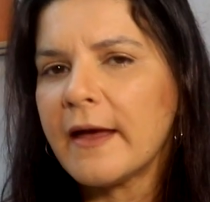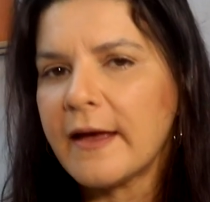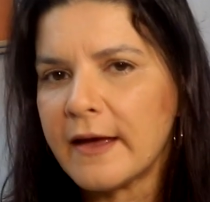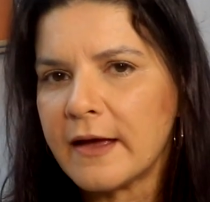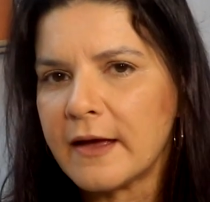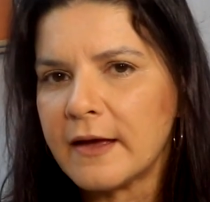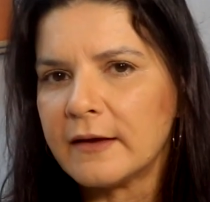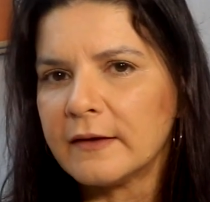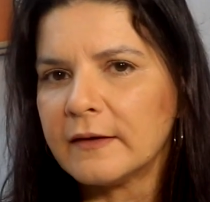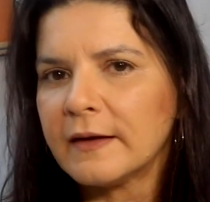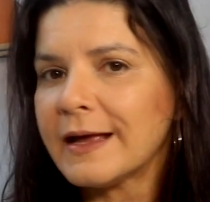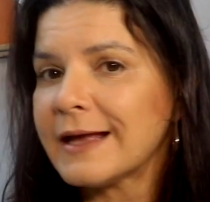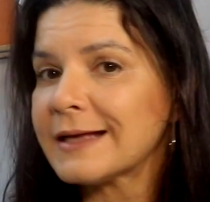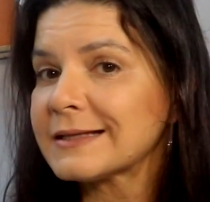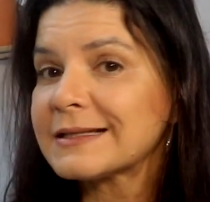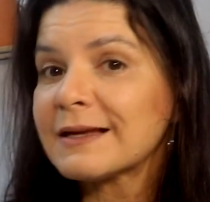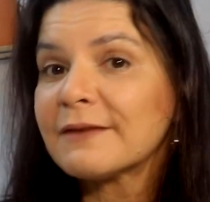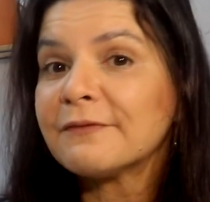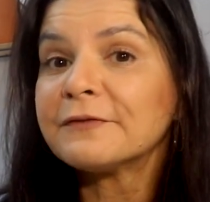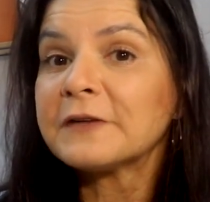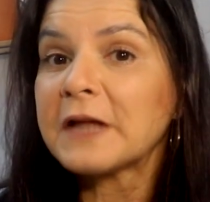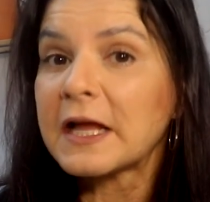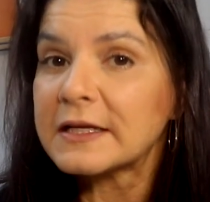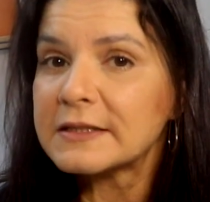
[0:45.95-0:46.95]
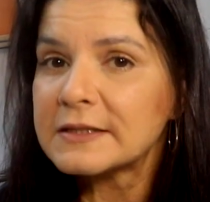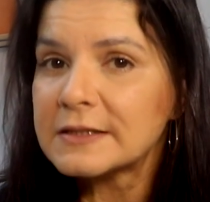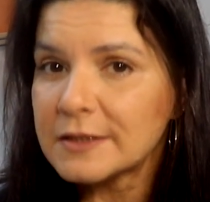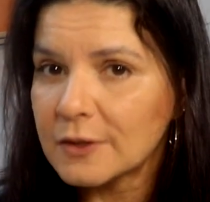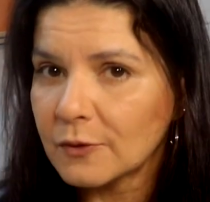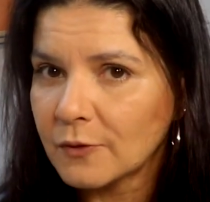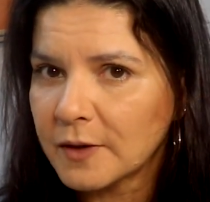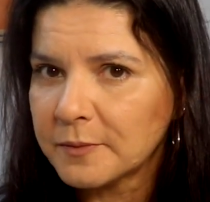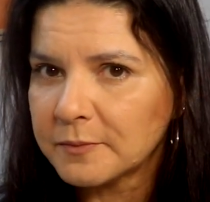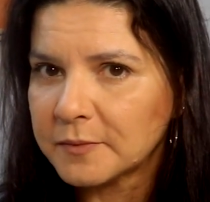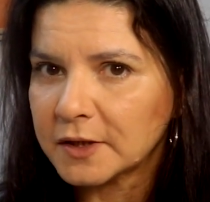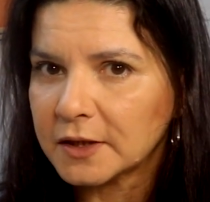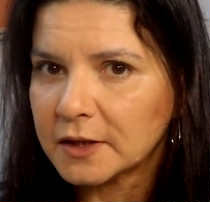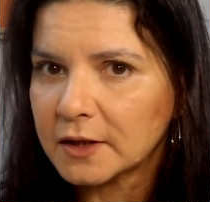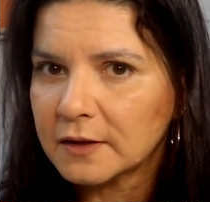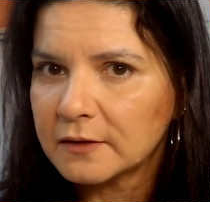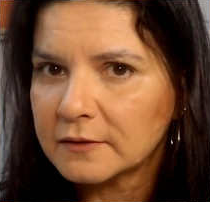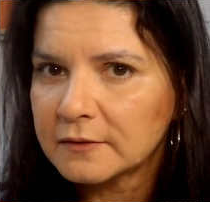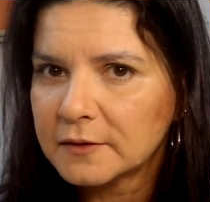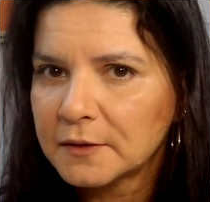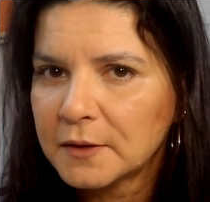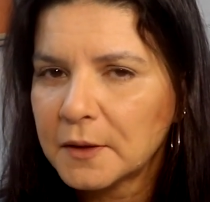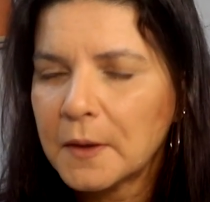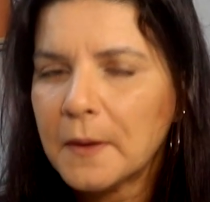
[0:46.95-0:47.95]
É, essa frase não é minha,
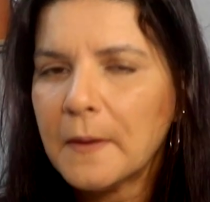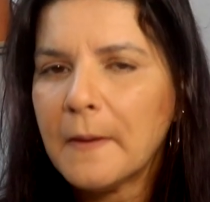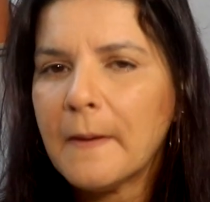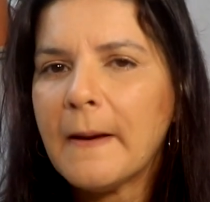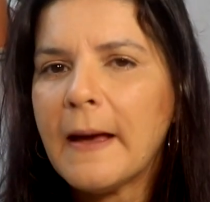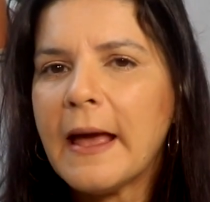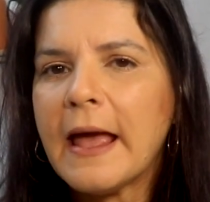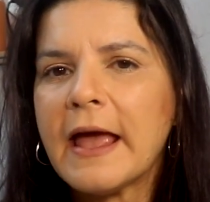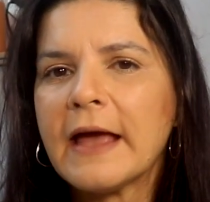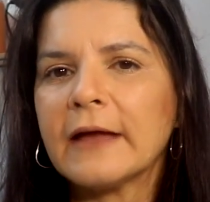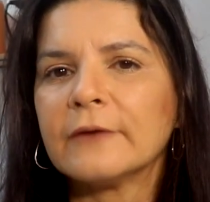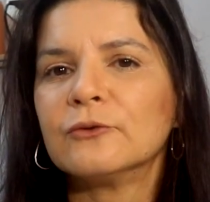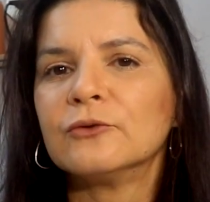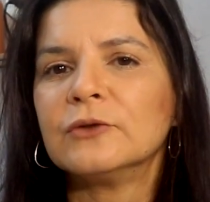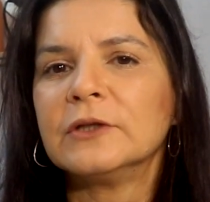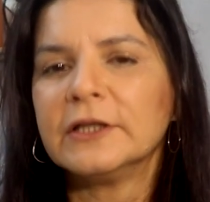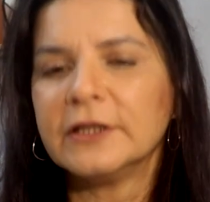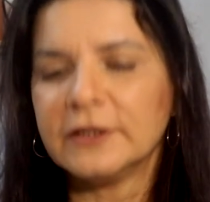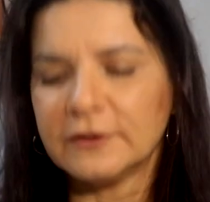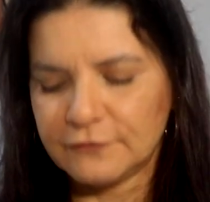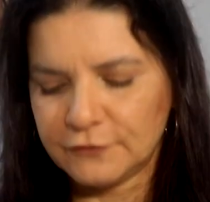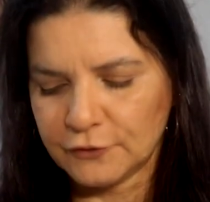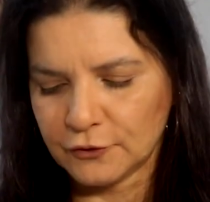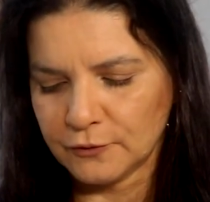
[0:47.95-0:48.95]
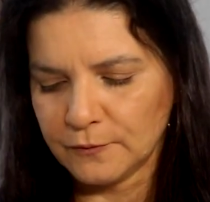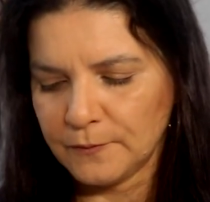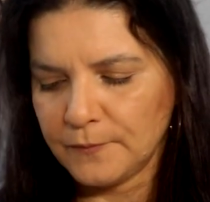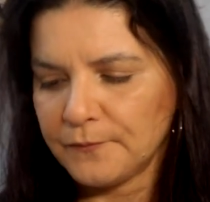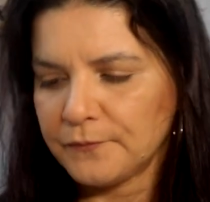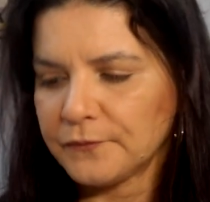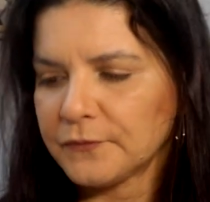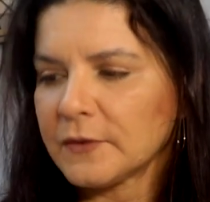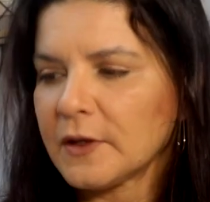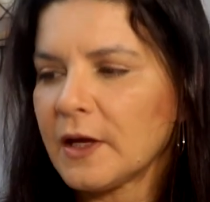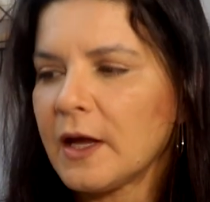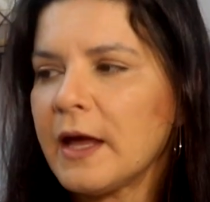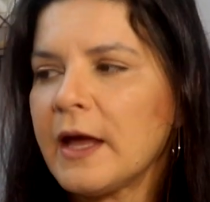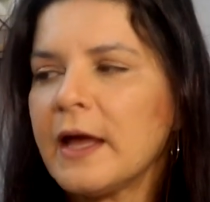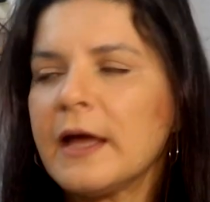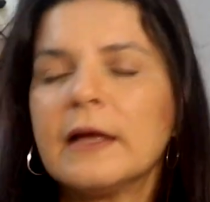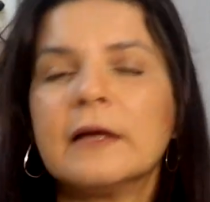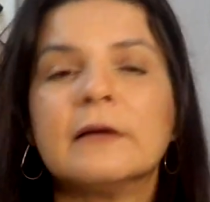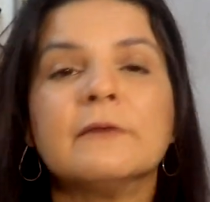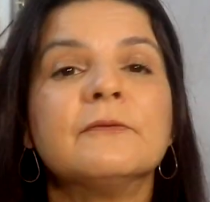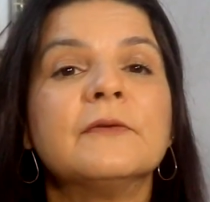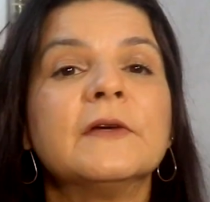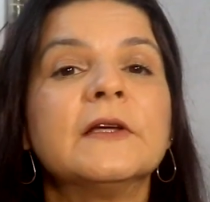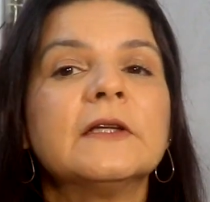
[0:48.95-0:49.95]
é do livro
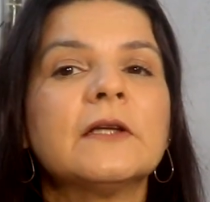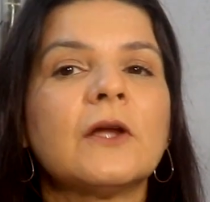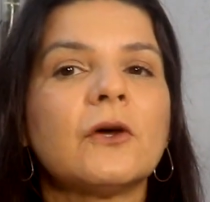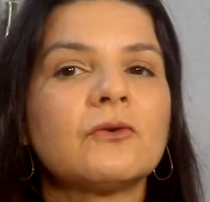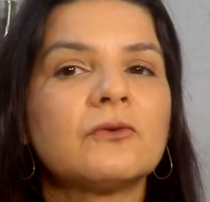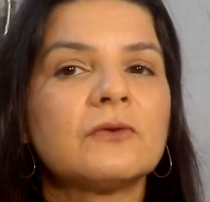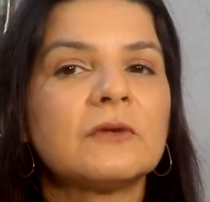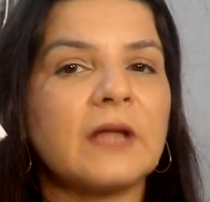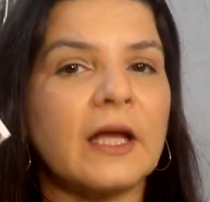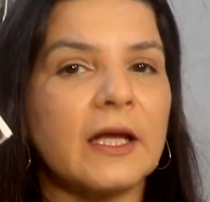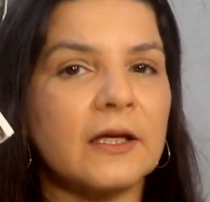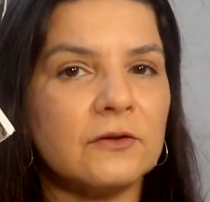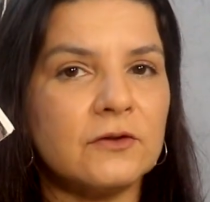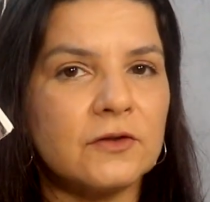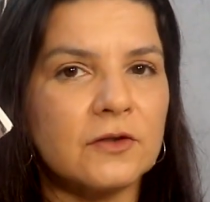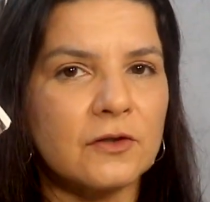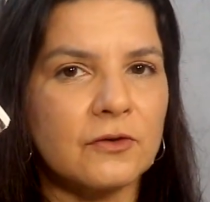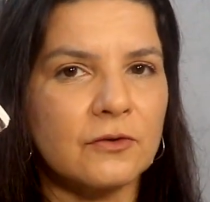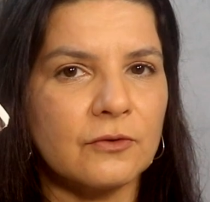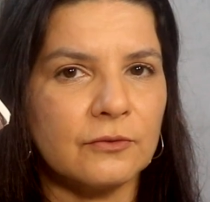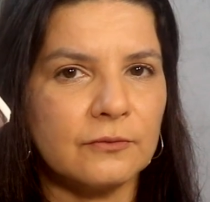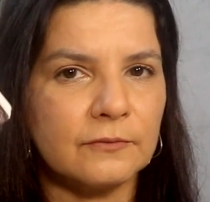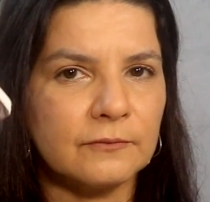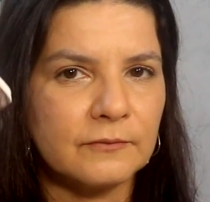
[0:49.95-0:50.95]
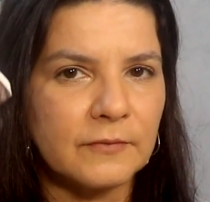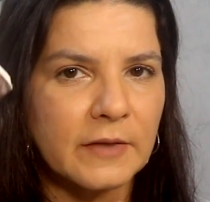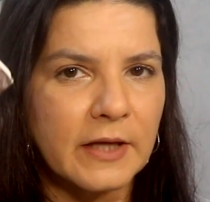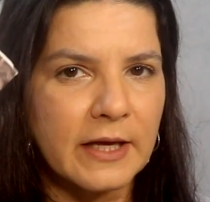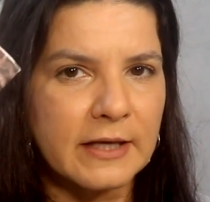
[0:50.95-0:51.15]
El Vino Autêntico.